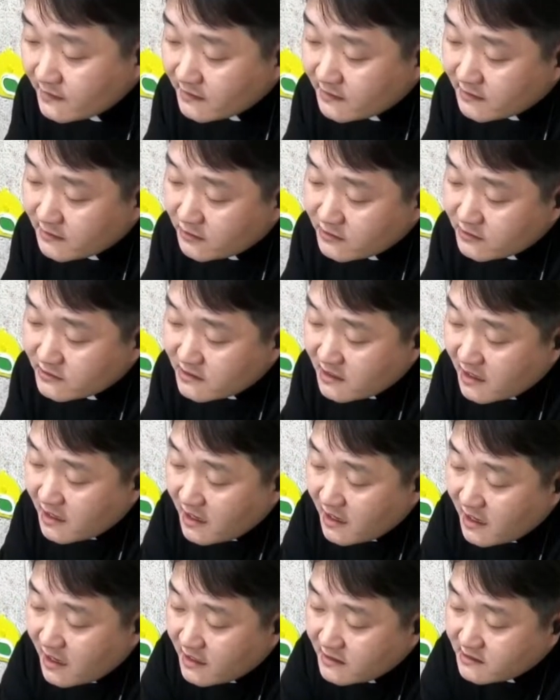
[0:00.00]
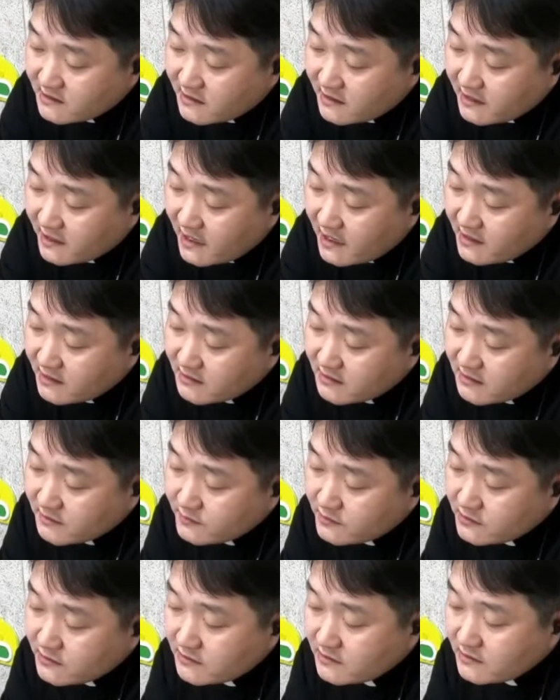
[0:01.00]
그러자 아시리아
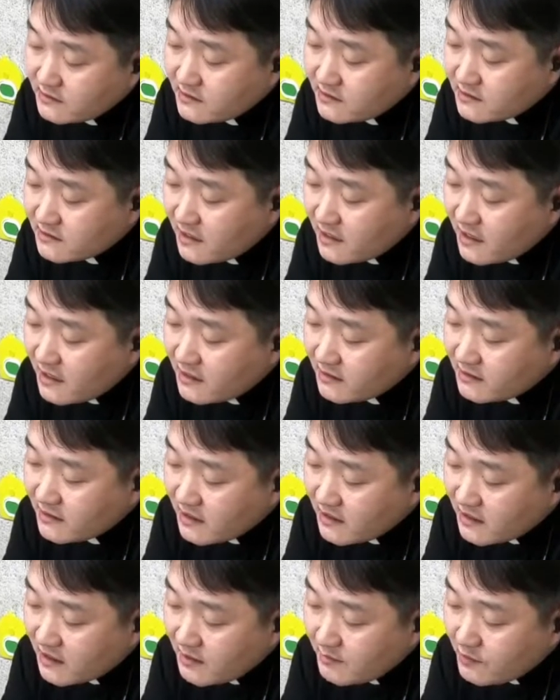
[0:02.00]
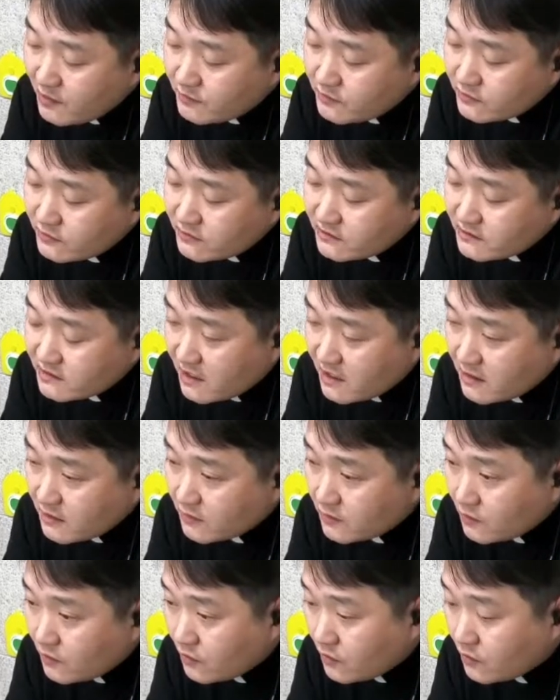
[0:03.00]
임금은 이스라엘 땅에 머무르지
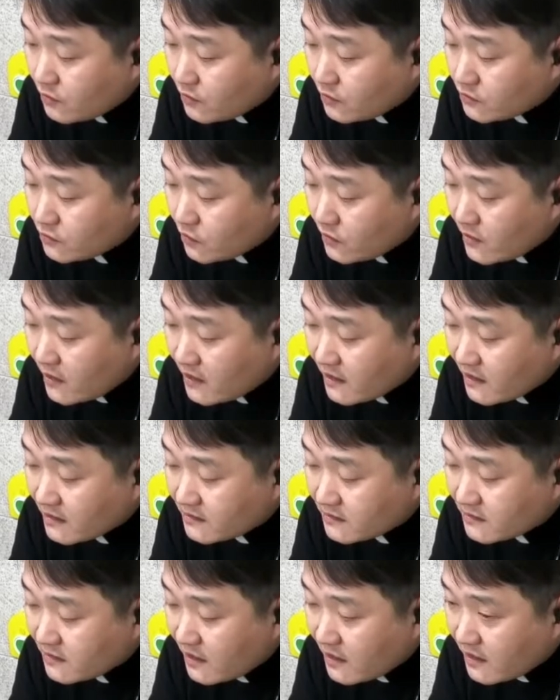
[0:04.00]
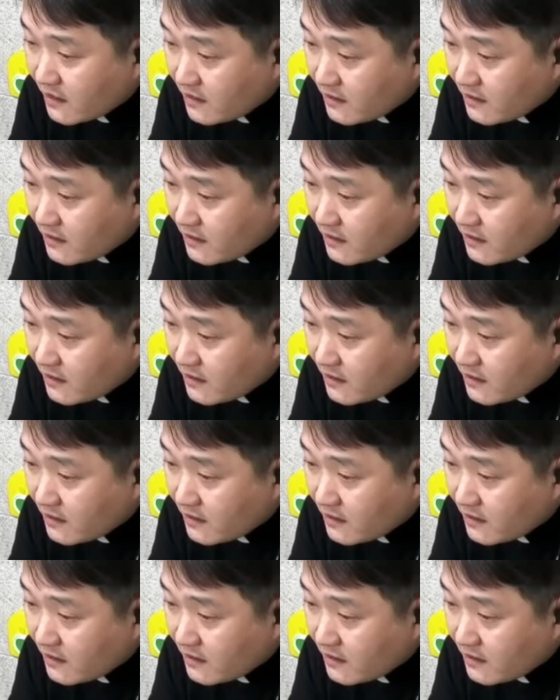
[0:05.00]
않고 돌아갔다.